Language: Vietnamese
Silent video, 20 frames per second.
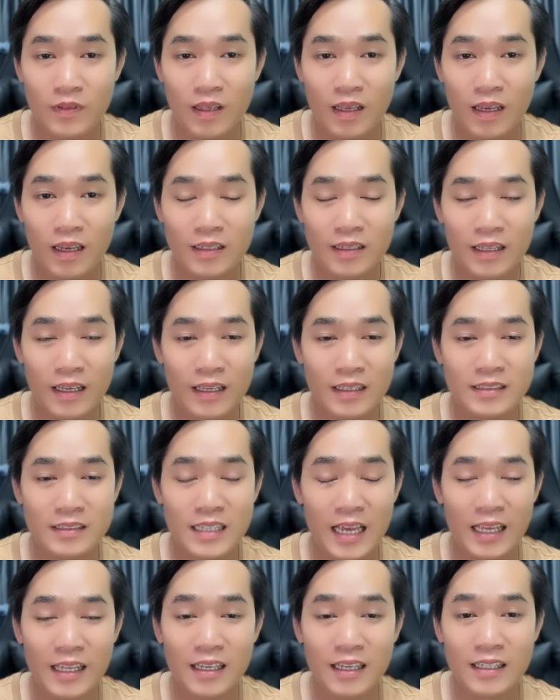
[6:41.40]
à, thì
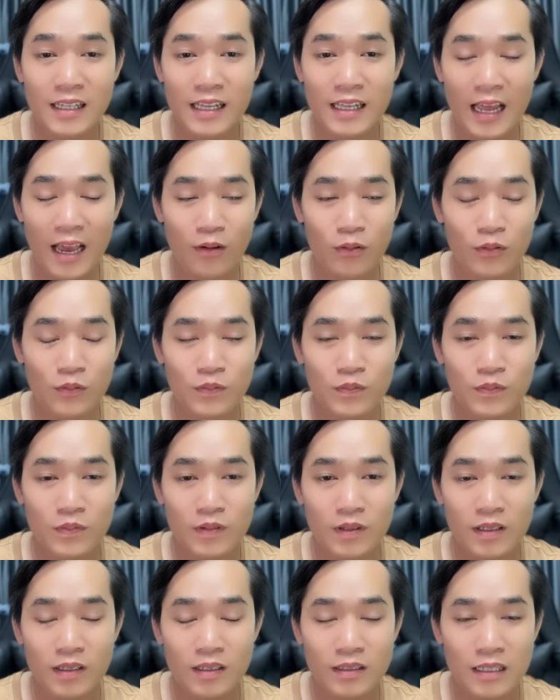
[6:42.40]
sẽ như thế nào
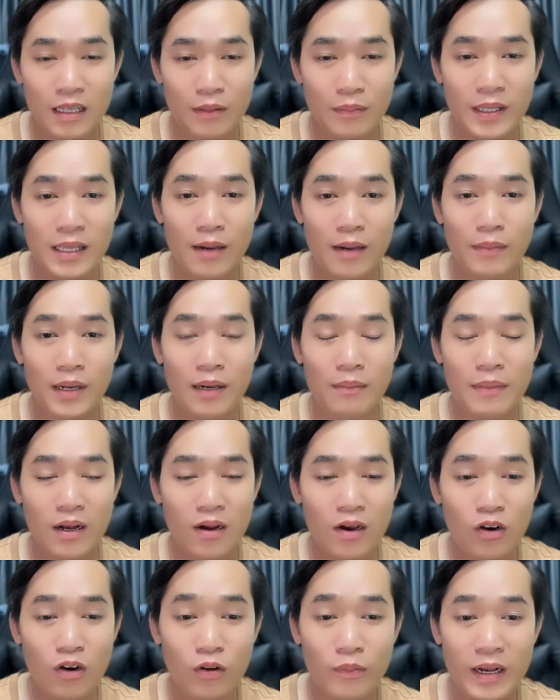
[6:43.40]
thì bây giờ mời bà
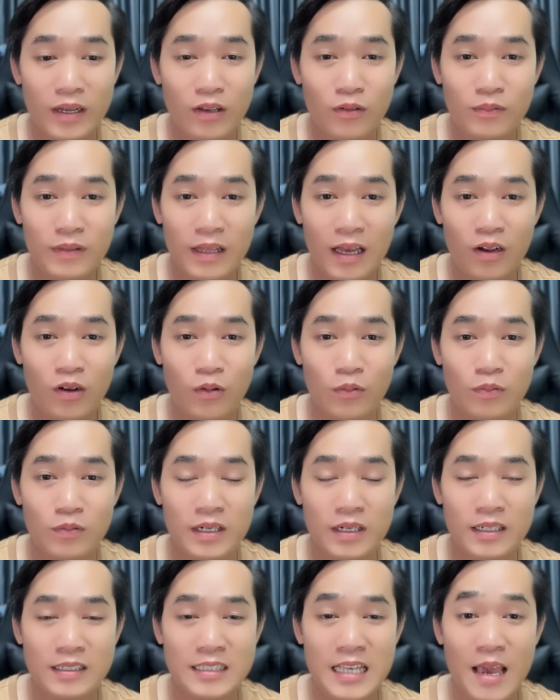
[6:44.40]
con cô bác chúng ta cùng
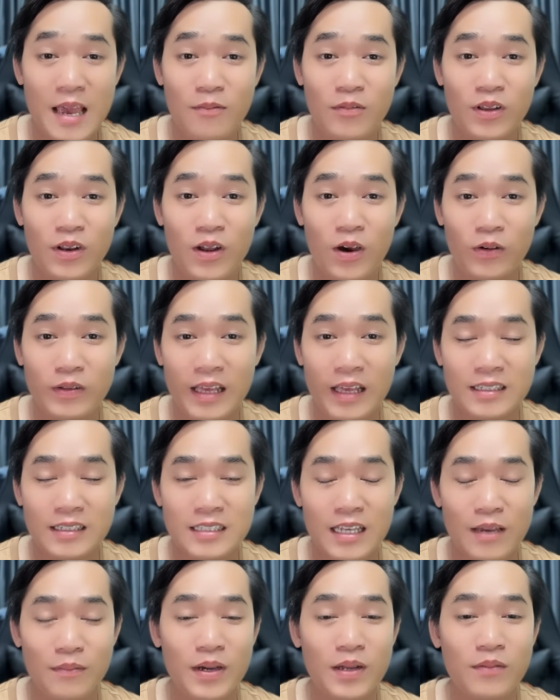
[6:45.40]
à, xem video nha
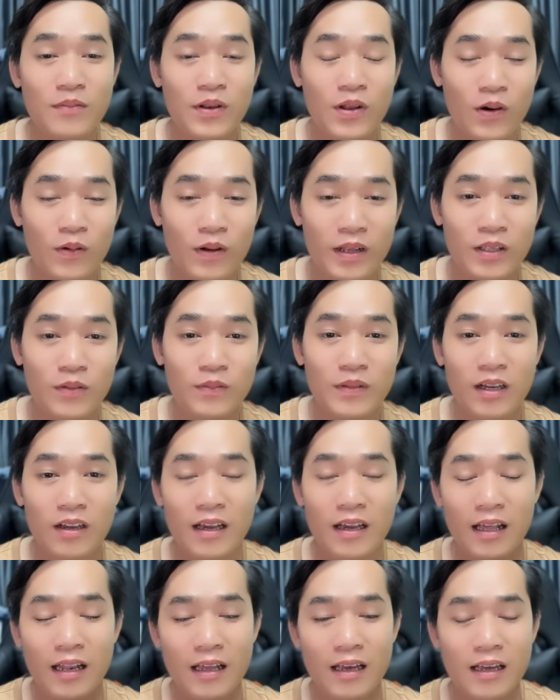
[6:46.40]
xem hết video để chúng ta có
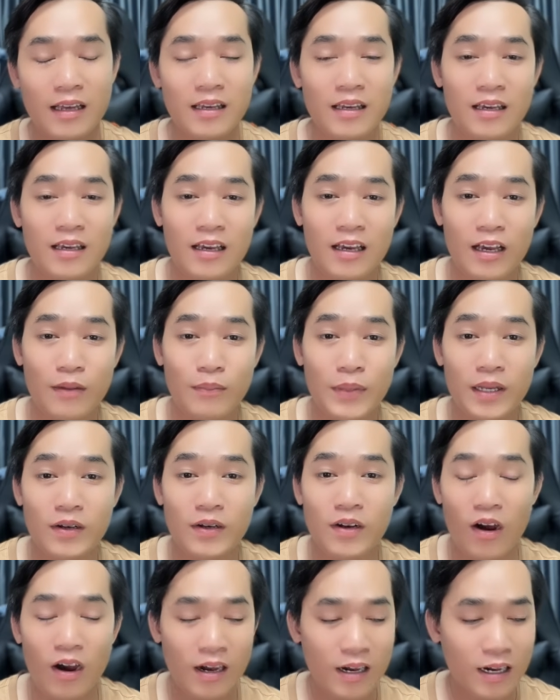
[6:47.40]
thể là à, biết
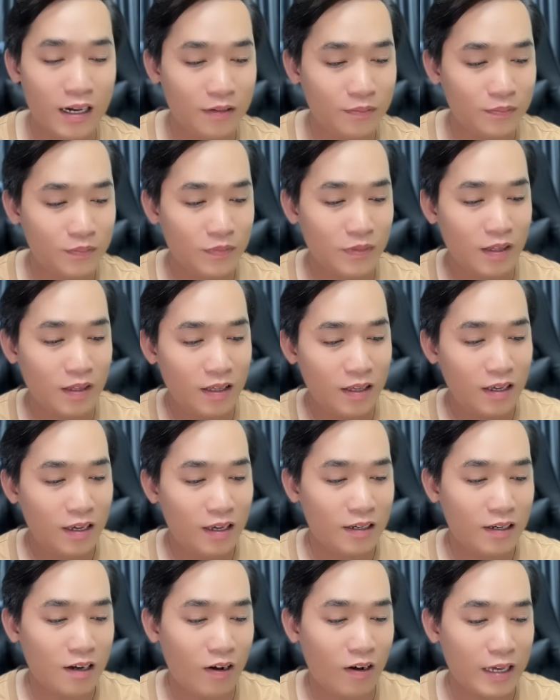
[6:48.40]
rõ hơn
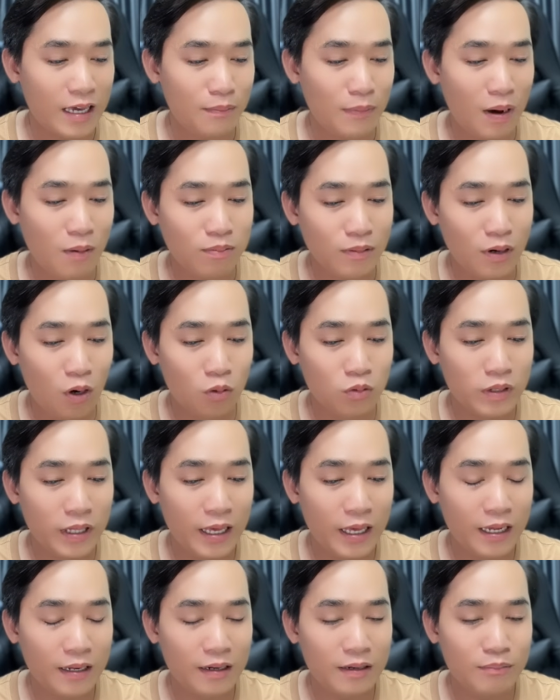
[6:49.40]
rồi cái móc đầu
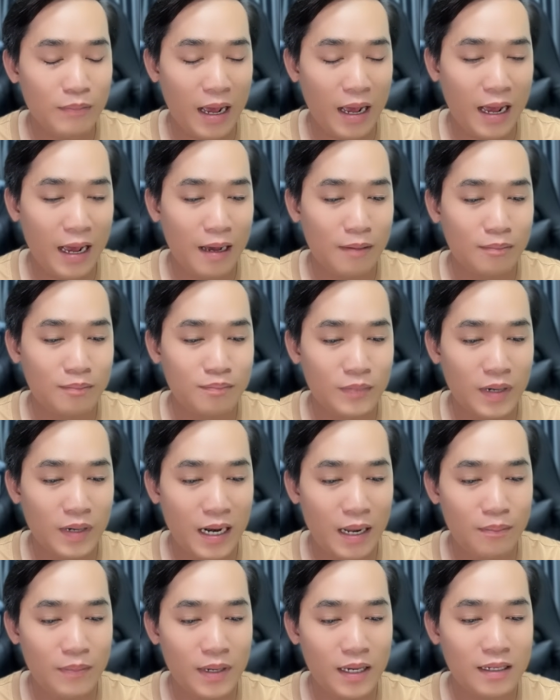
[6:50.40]
tiên mà
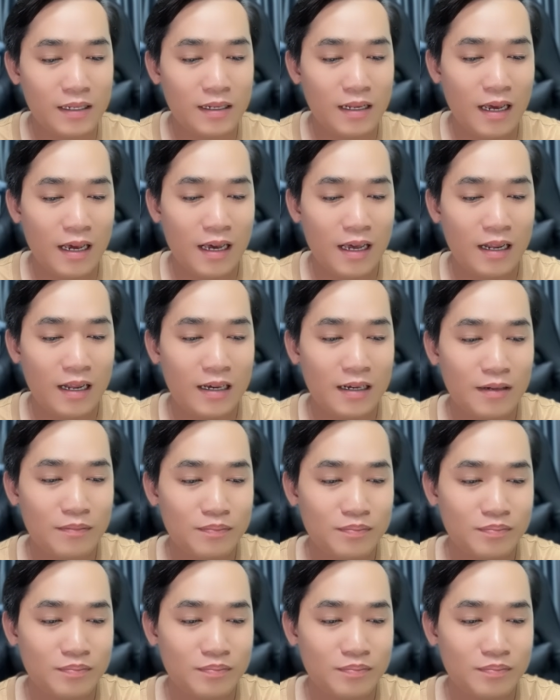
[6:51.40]
15m à,